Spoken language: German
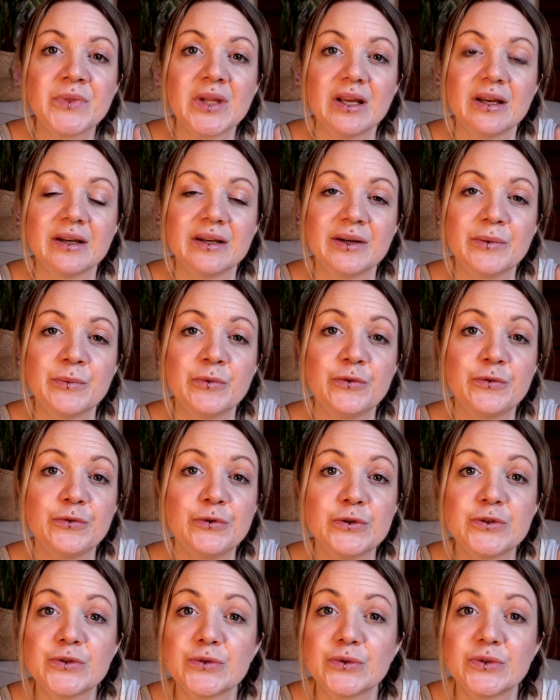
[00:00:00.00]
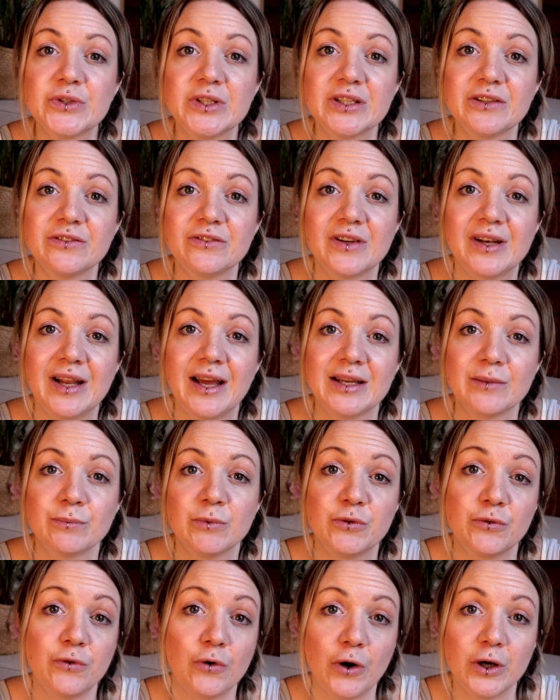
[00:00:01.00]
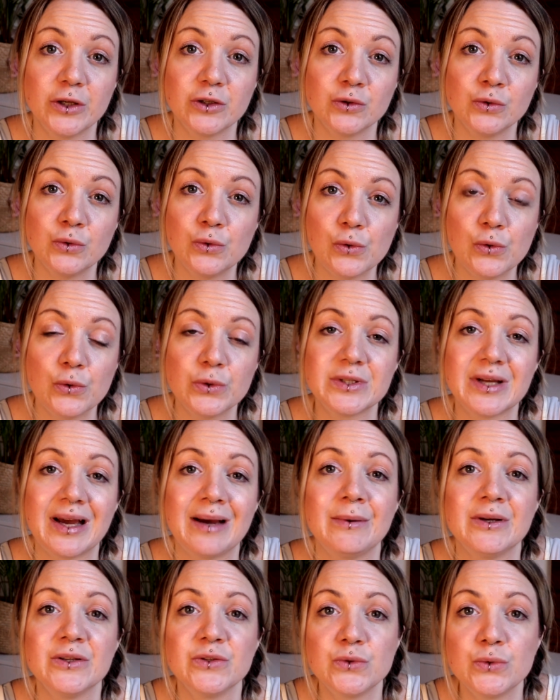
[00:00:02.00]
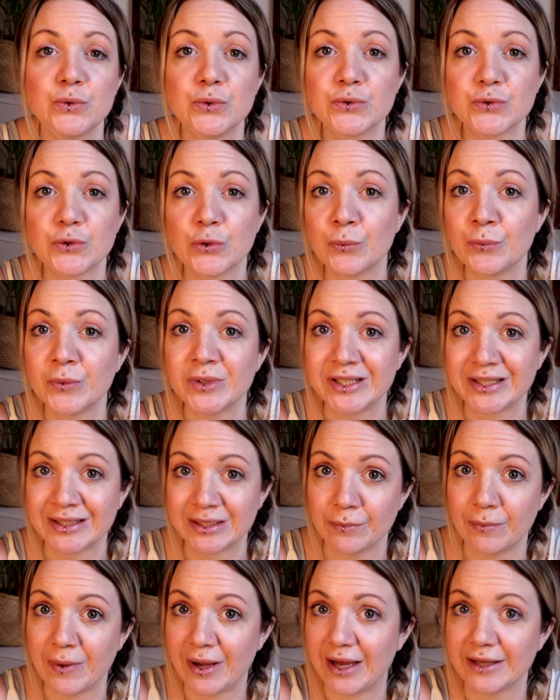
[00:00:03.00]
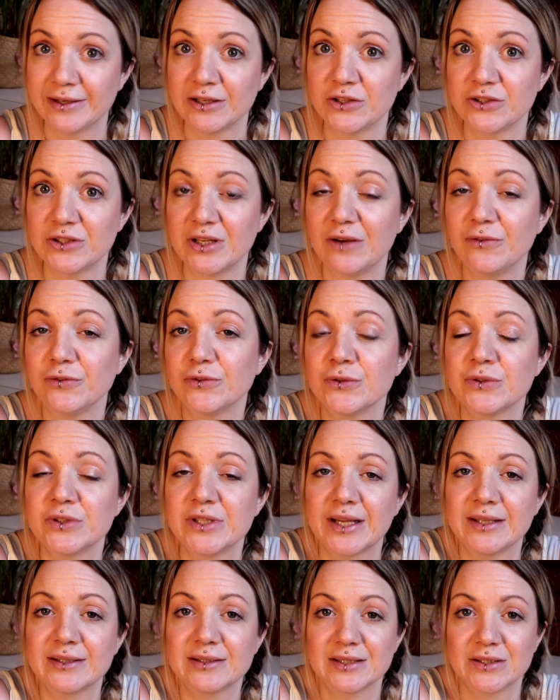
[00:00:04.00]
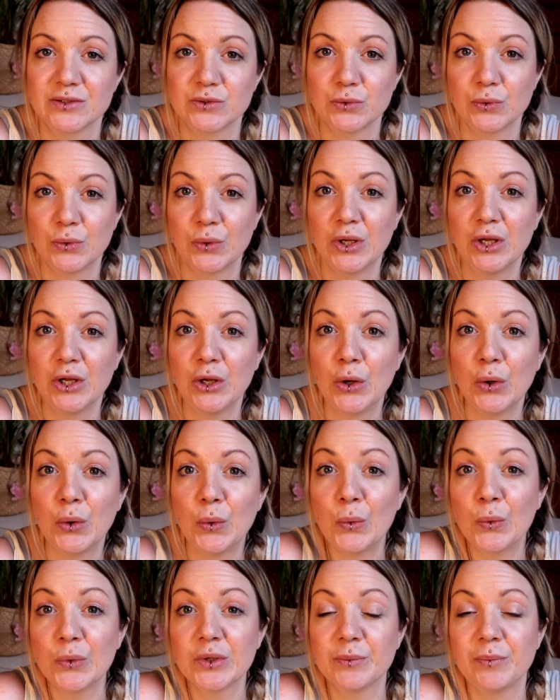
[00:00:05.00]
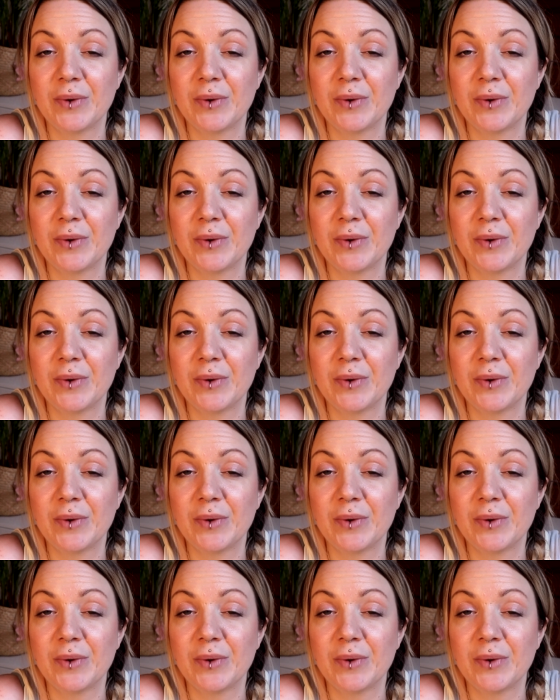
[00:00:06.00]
ähm, fühlst du dich vielleicht mit Freunden gut, aber suchst unbedingt eine Partnerschaft und denkst, dass du ohne